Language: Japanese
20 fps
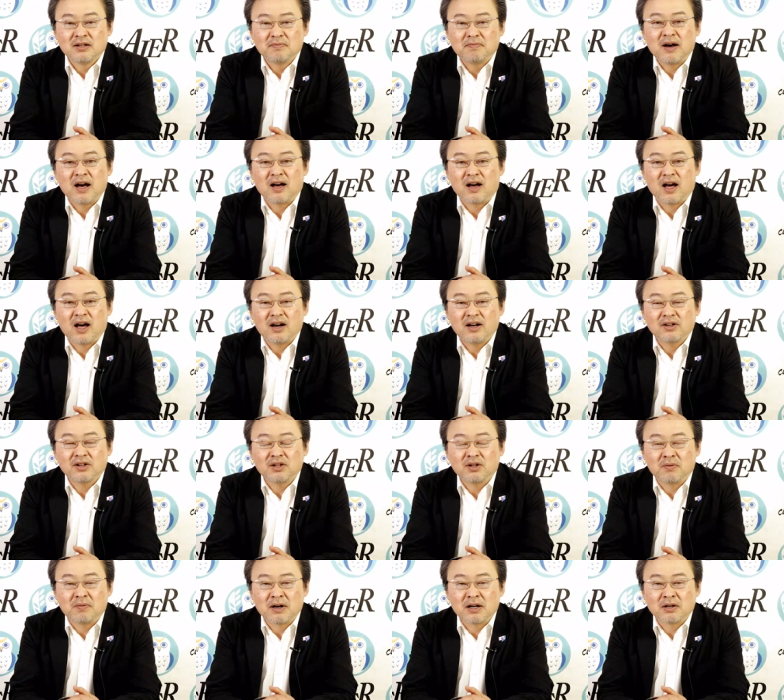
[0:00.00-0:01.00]
まあ、荒
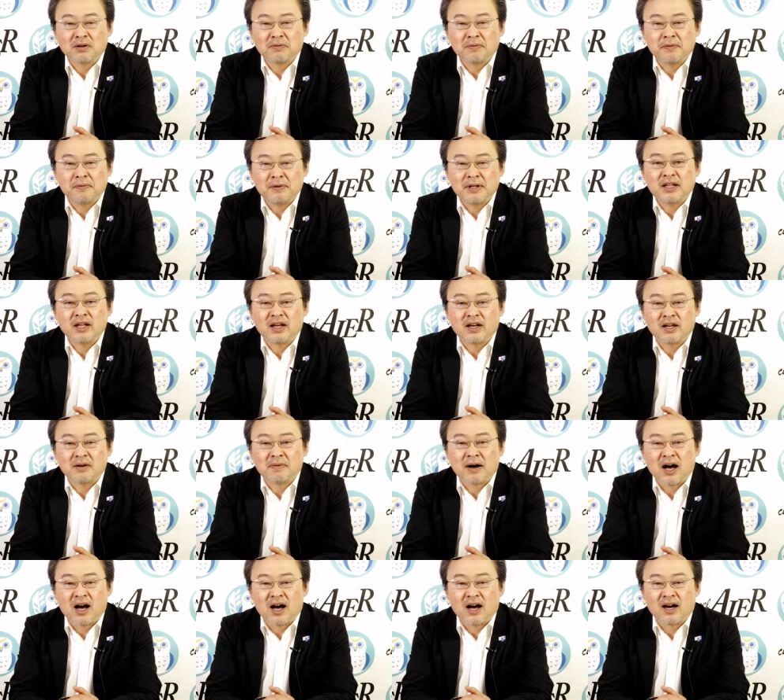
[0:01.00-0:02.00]
木の番組見ていれ
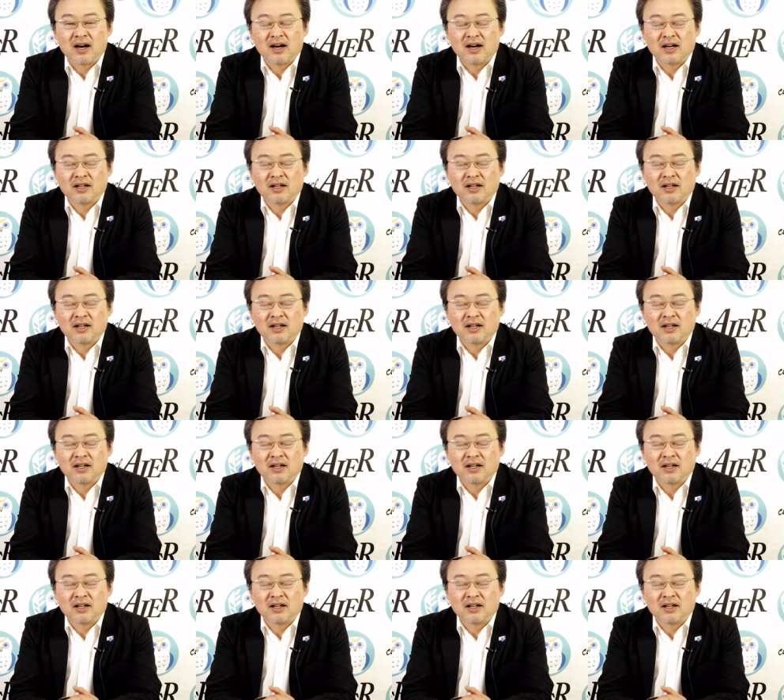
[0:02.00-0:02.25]
ば、